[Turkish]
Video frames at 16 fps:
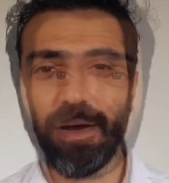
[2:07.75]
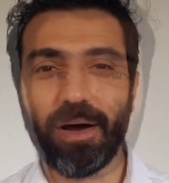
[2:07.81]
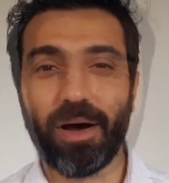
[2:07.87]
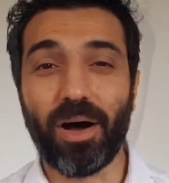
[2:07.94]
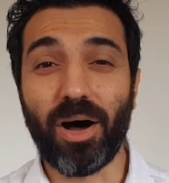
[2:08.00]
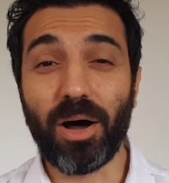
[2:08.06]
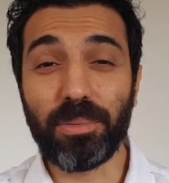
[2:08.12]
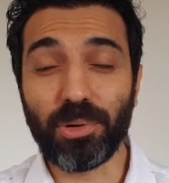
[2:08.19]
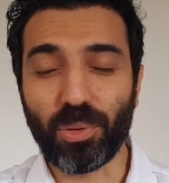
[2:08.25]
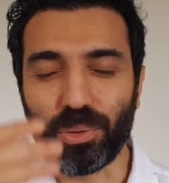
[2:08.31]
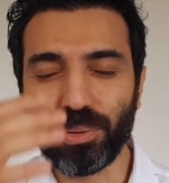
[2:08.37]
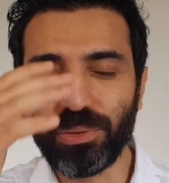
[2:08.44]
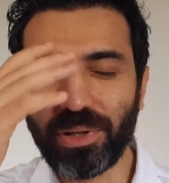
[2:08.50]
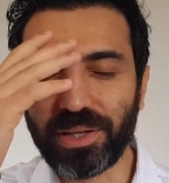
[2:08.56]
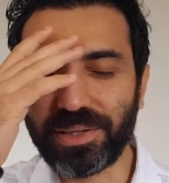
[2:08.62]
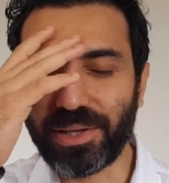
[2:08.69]
Abi
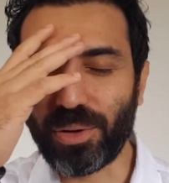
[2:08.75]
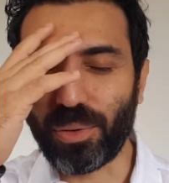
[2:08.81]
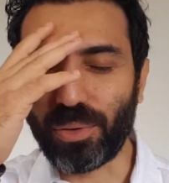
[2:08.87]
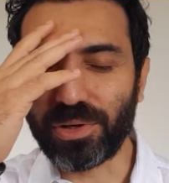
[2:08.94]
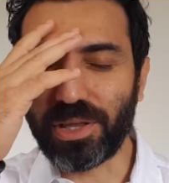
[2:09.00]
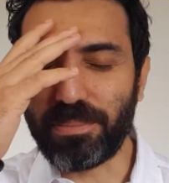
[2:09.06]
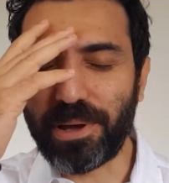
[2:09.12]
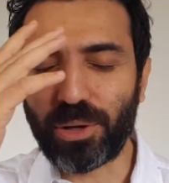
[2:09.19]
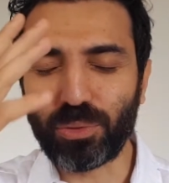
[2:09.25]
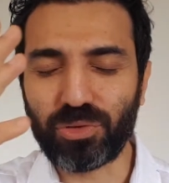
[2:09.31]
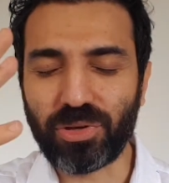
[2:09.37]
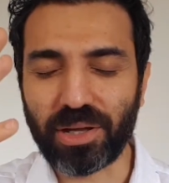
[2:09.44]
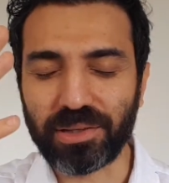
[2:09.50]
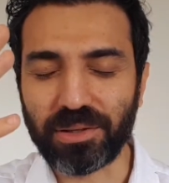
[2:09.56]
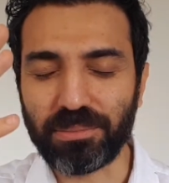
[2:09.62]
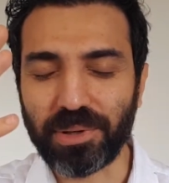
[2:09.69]
onun adına orada ben
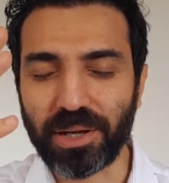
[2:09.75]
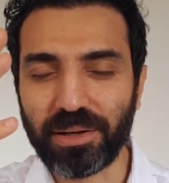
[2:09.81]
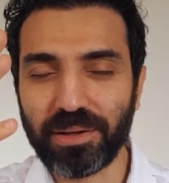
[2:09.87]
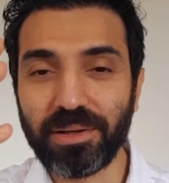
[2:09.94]
utandım ya